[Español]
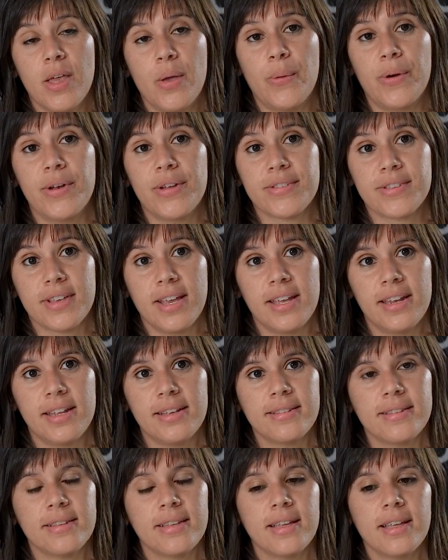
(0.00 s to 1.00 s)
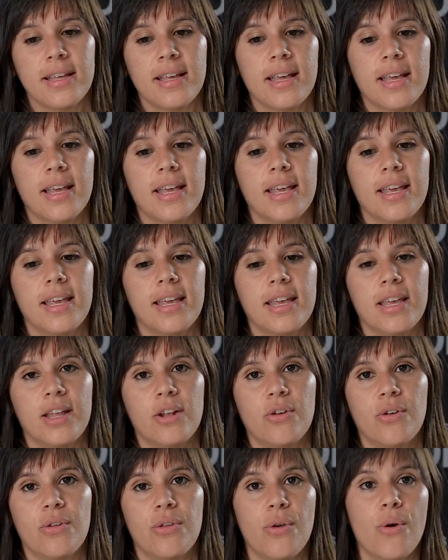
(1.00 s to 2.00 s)
de Buenos Aires, eh,
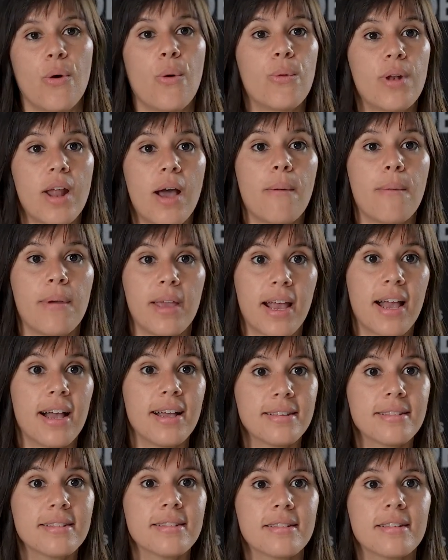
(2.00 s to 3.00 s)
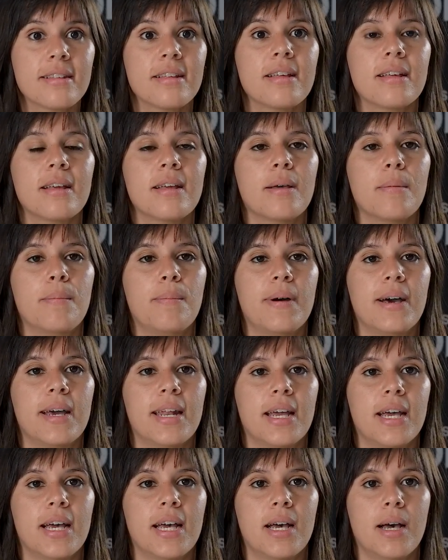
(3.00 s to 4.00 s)
nos dio unas becas
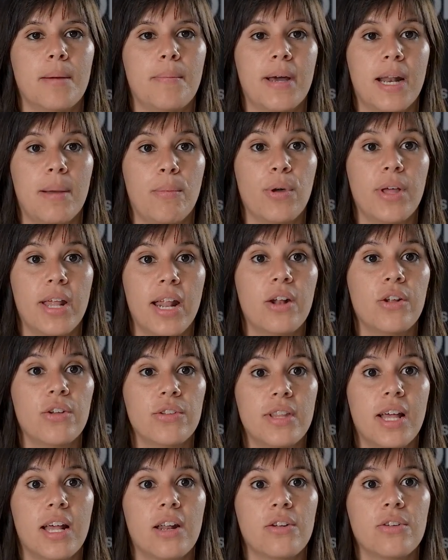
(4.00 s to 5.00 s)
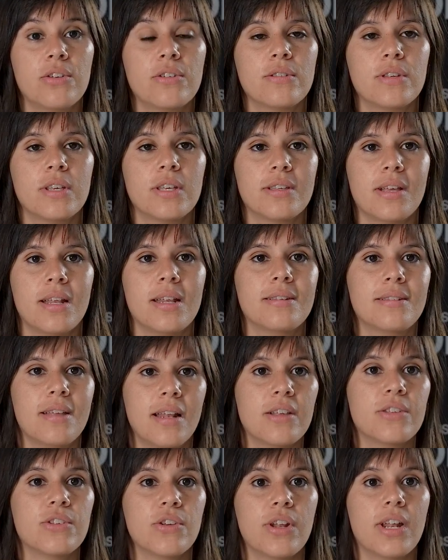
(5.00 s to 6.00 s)
para, poder anotarnos y salir
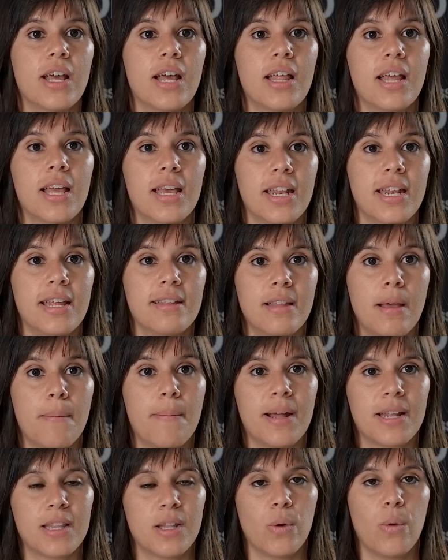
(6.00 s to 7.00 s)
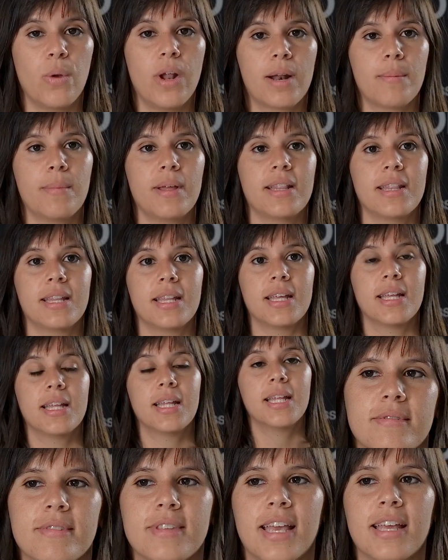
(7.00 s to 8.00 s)
seleccionada en esta particularmente.
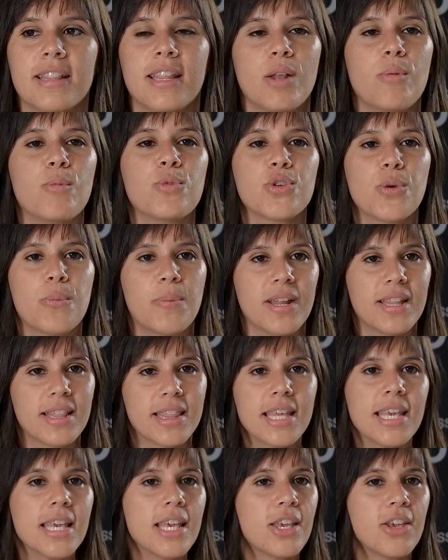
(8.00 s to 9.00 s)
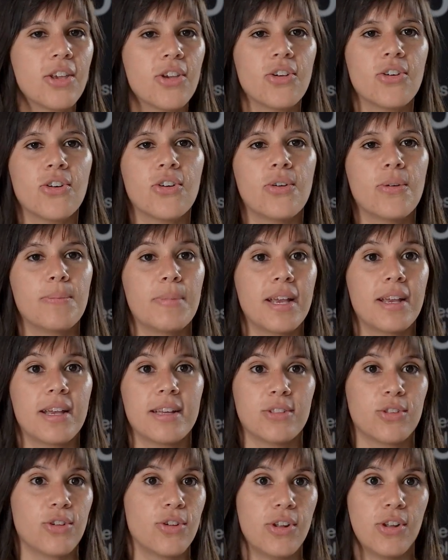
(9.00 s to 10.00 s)
Sé que tiene mucho prestigio, me
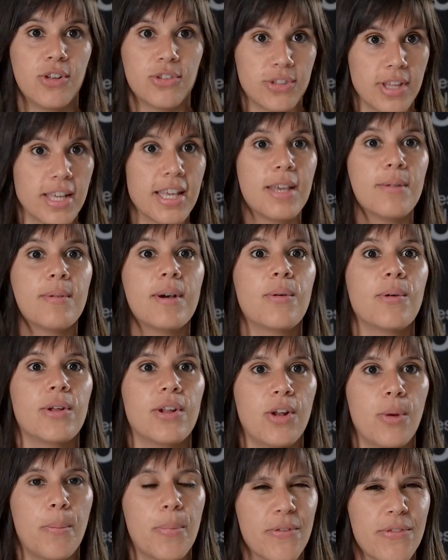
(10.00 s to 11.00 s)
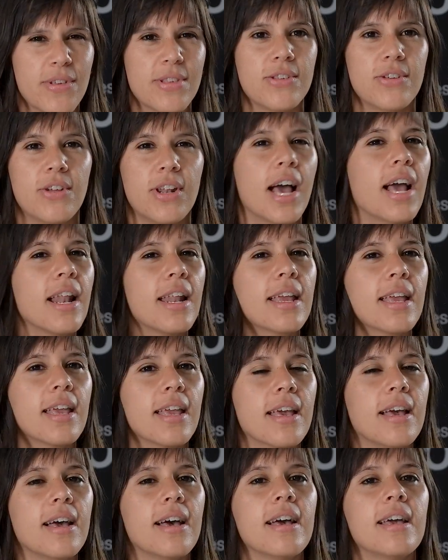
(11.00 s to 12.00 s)
encantó los temas, bueno, los profesionales
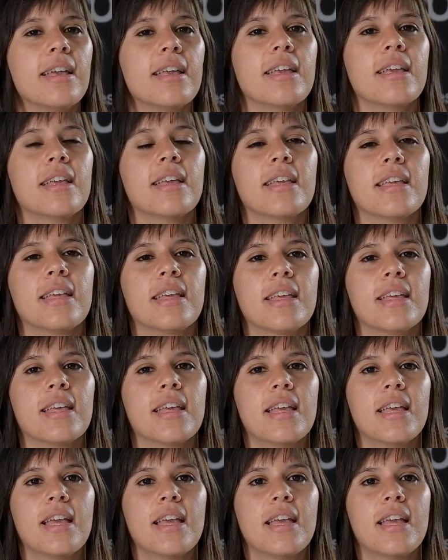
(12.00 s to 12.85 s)
que hay. Eh,